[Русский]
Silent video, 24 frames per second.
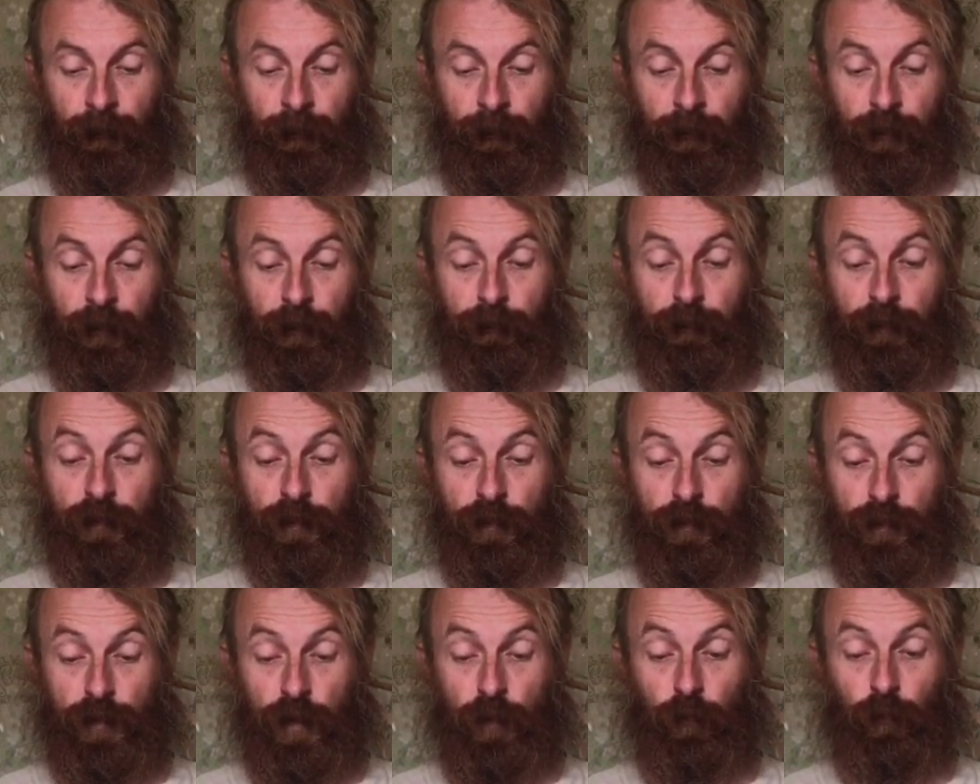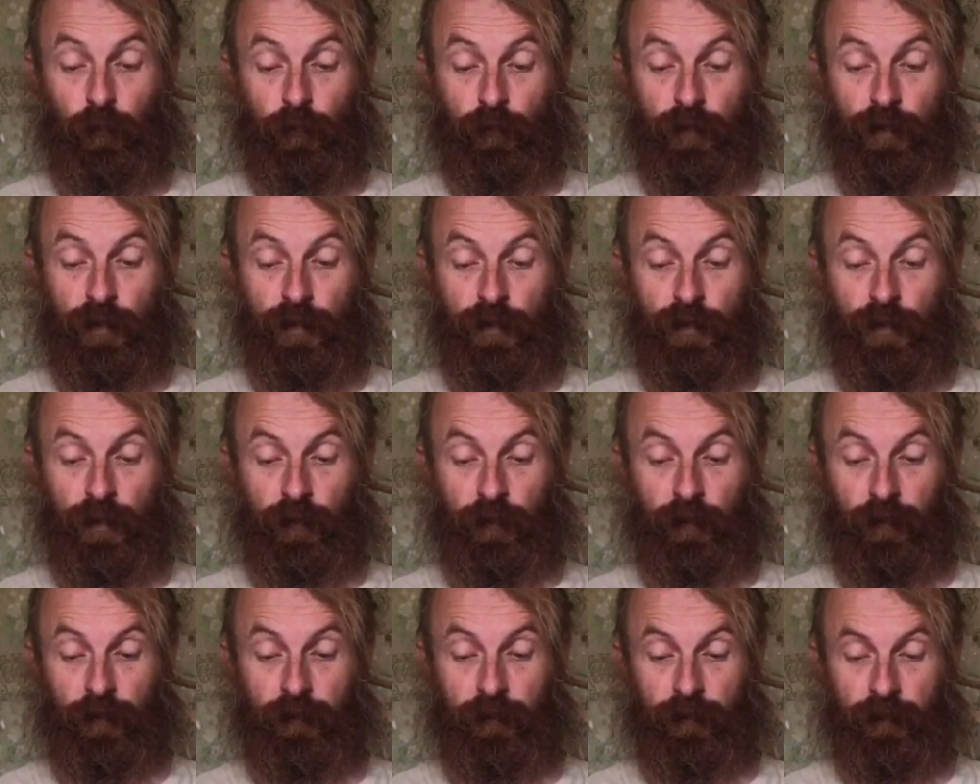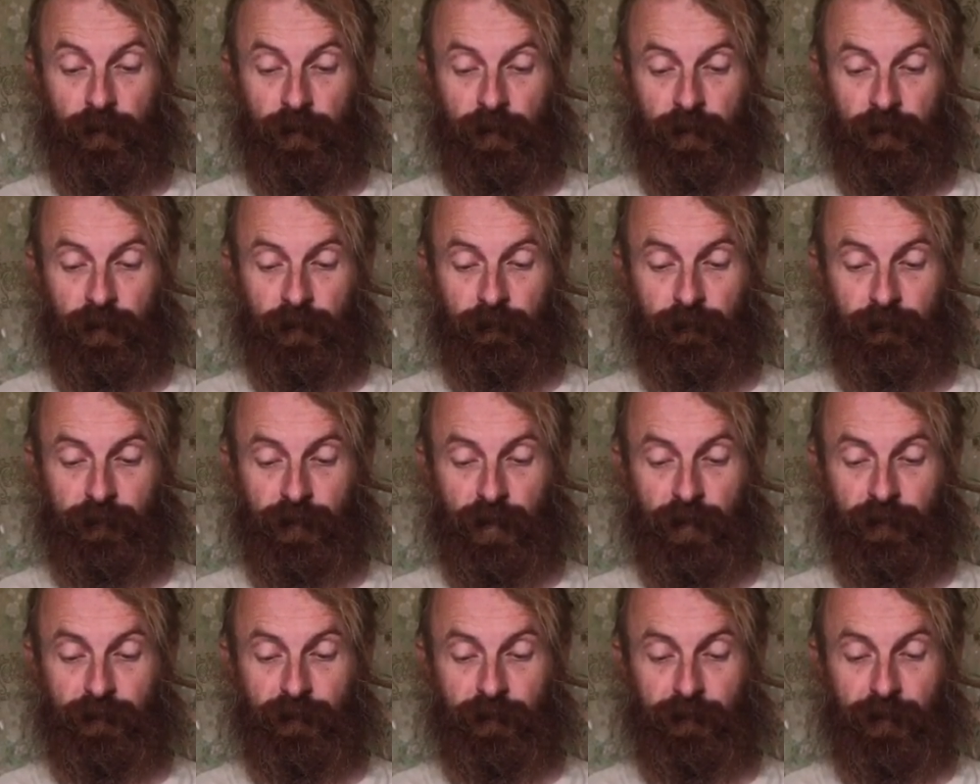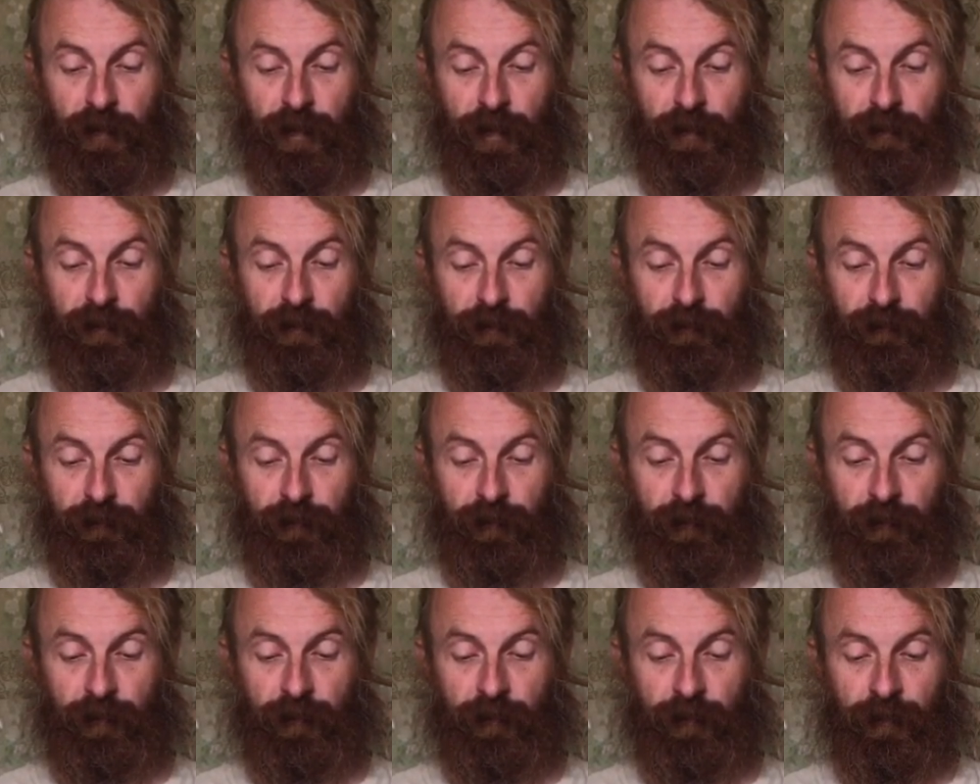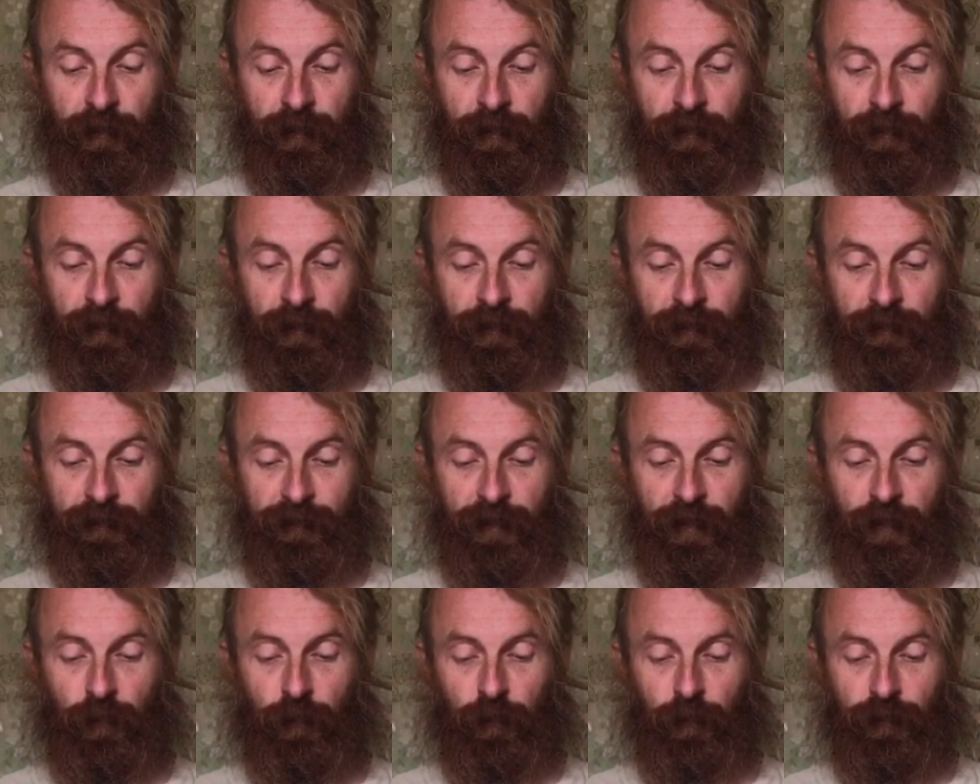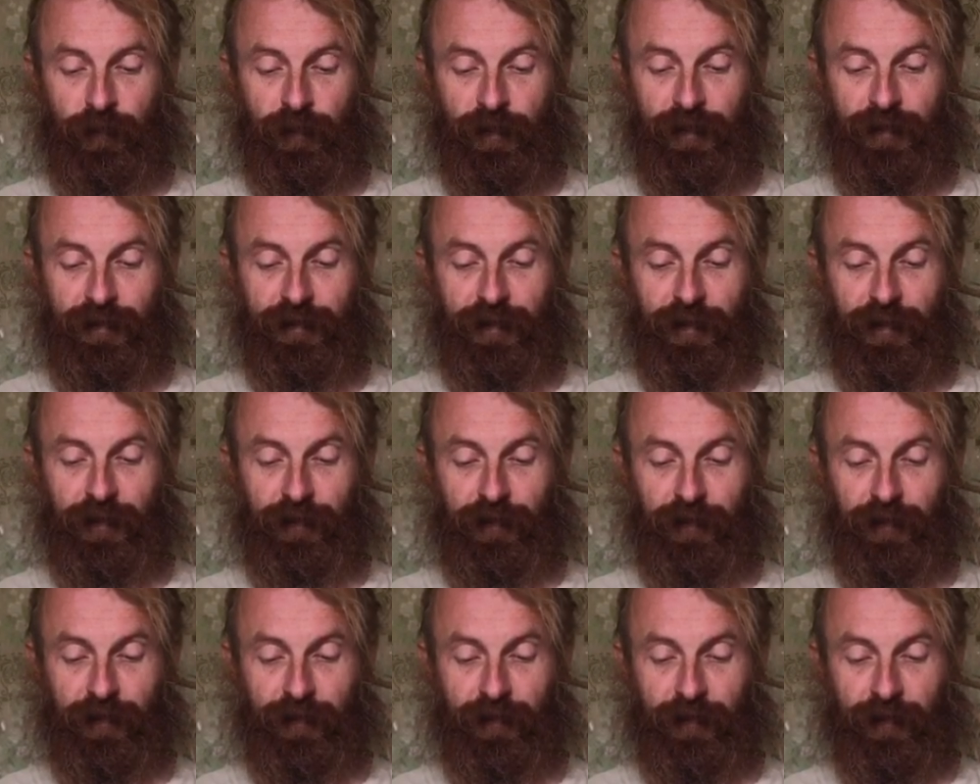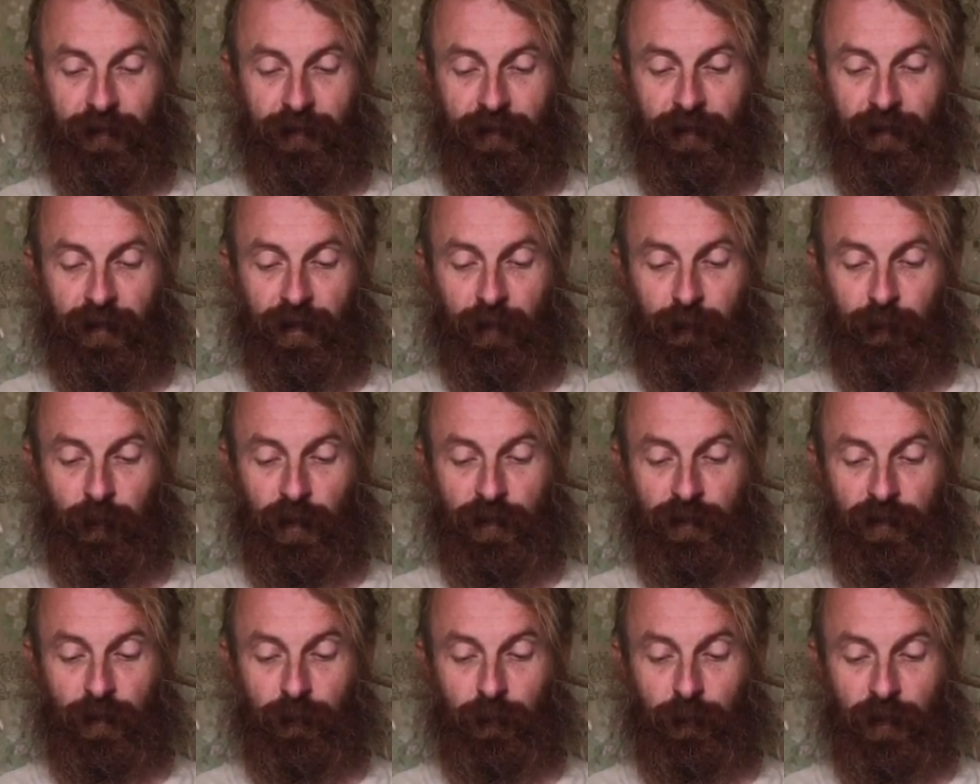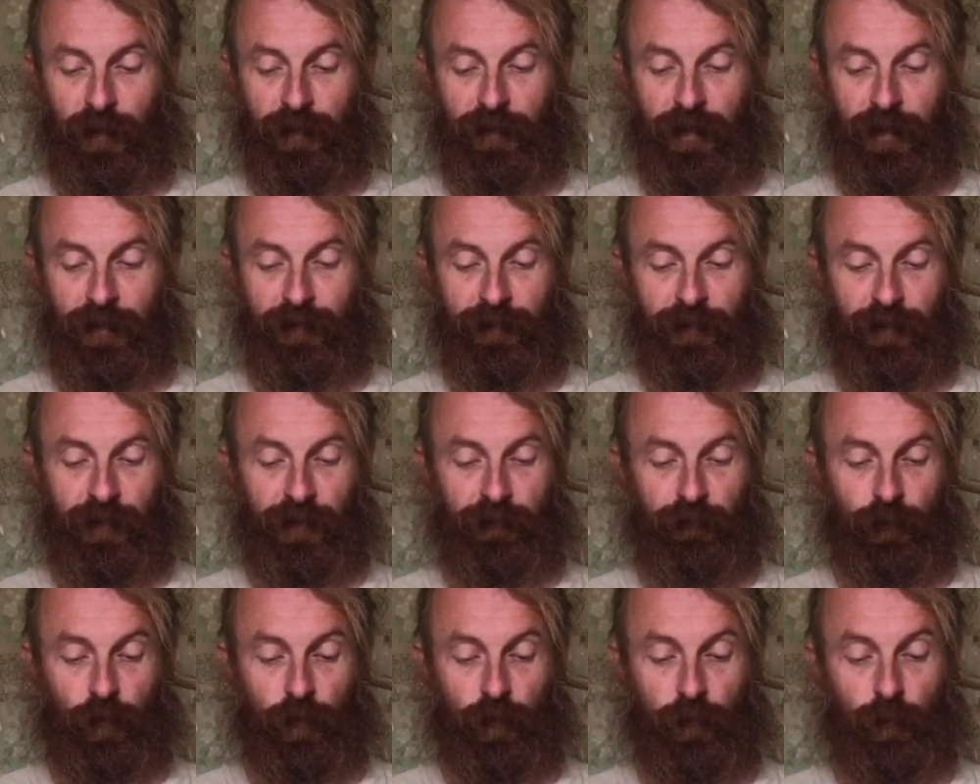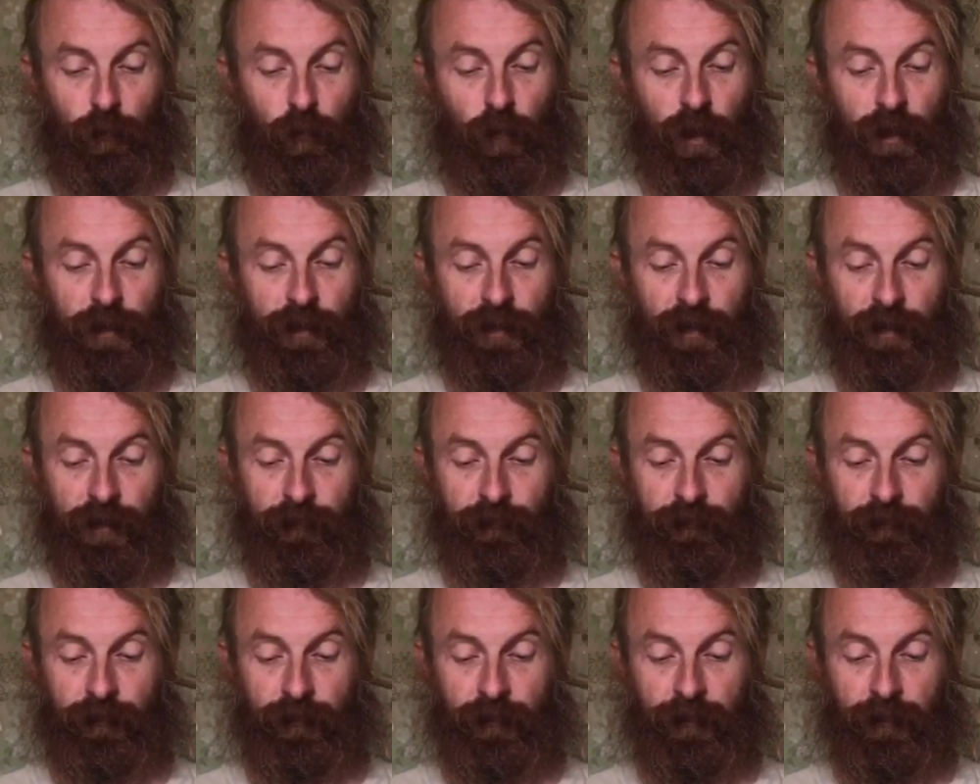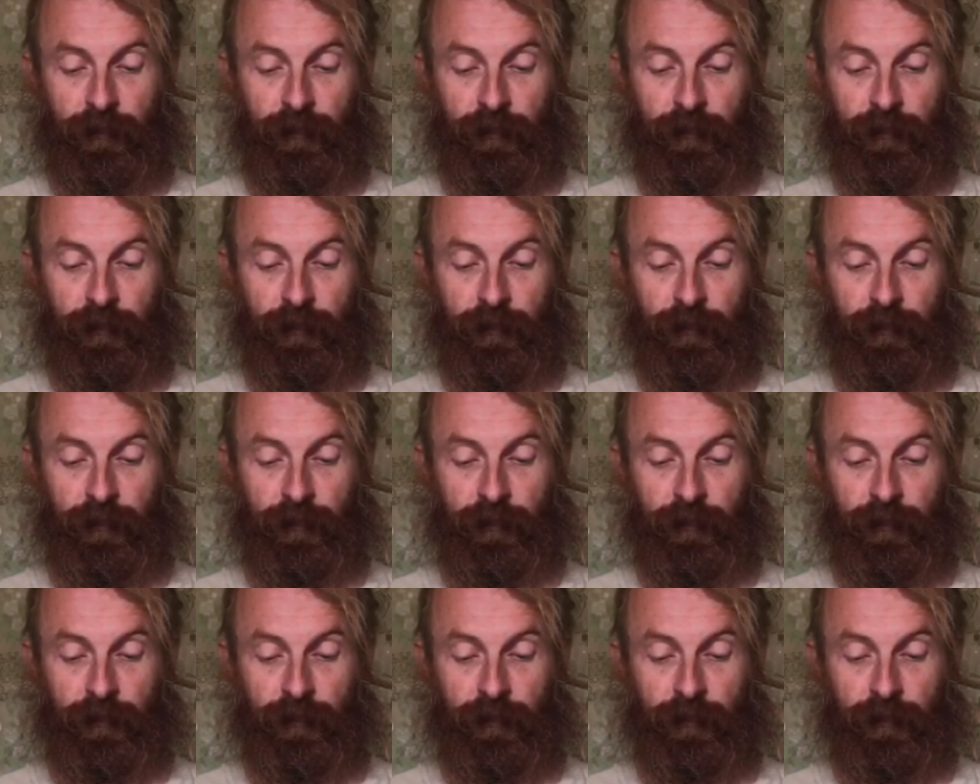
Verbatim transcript: Да ведь законное дело, возразил Тарантьев. Законное дело, опять передразнил его Мухаяров.